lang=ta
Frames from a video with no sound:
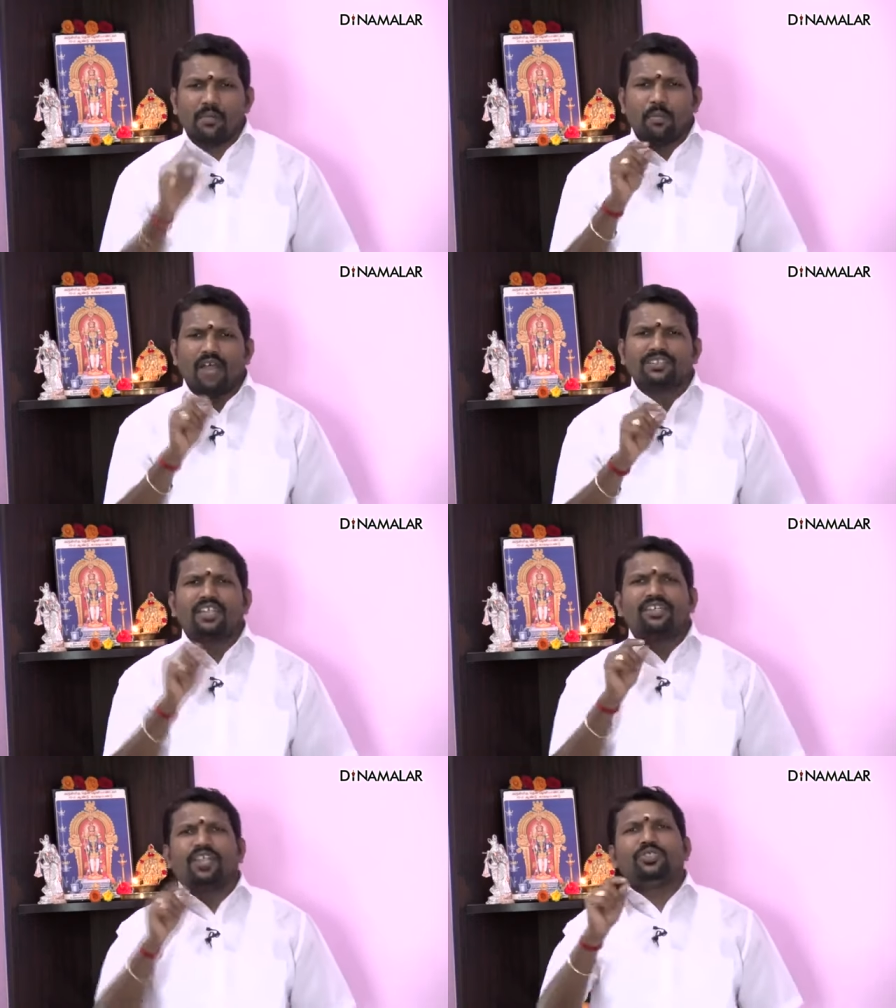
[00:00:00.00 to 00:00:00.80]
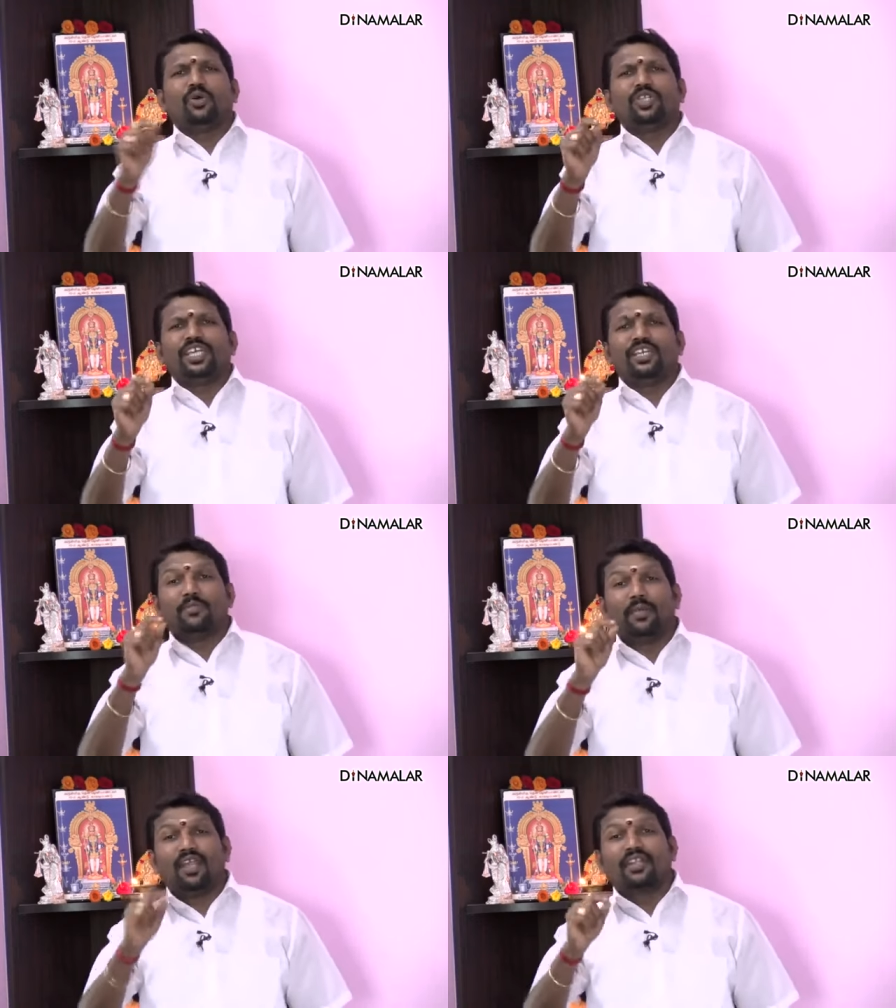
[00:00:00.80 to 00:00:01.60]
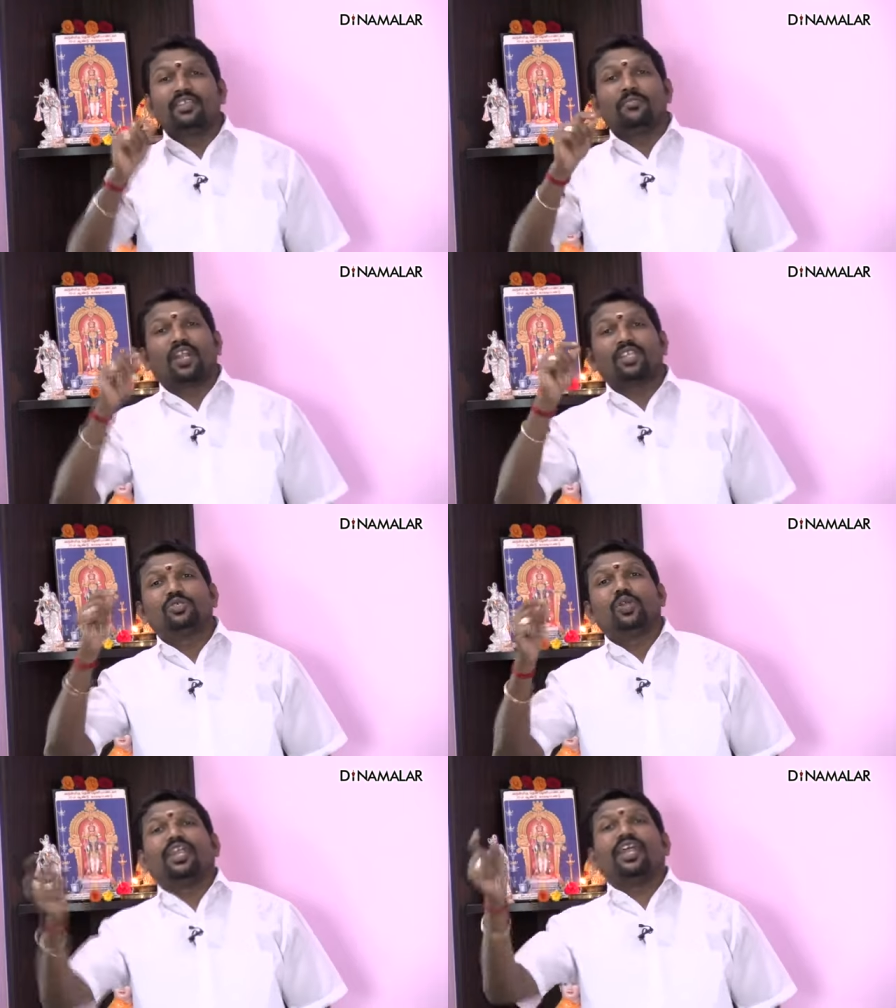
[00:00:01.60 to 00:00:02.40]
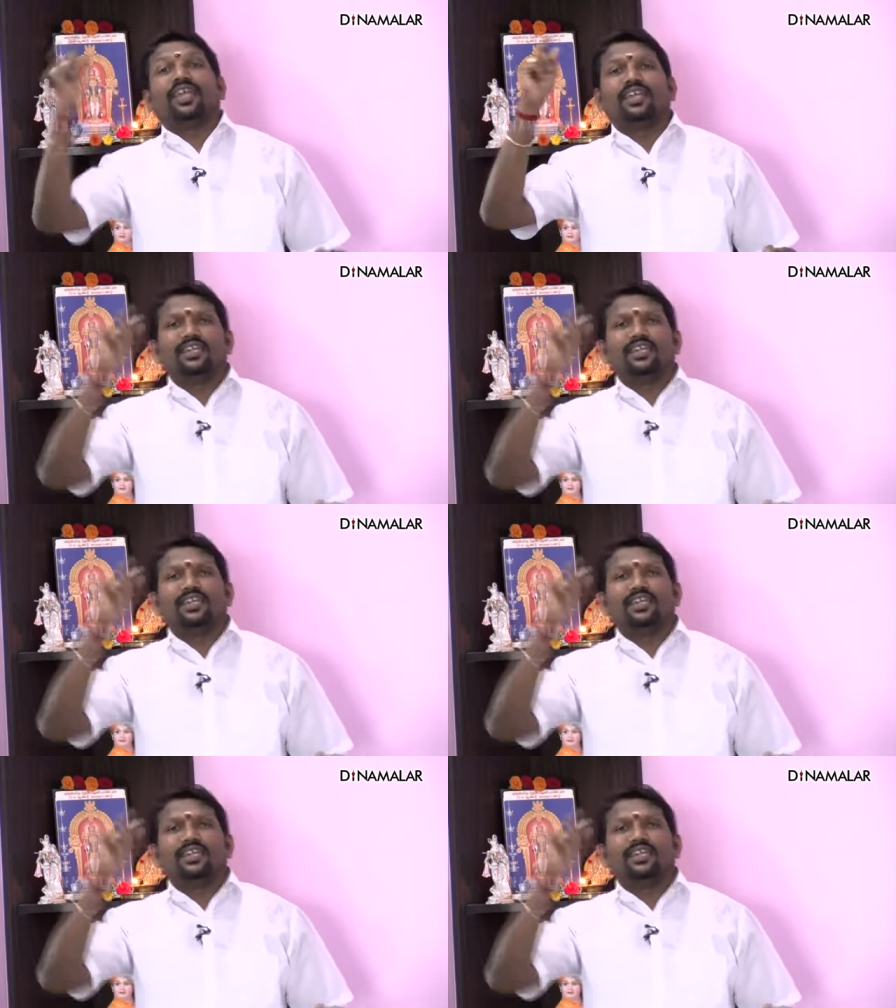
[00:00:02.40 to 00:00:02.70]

மாசற்ற ஜோதி மலர்ந்த மலச்சுழரே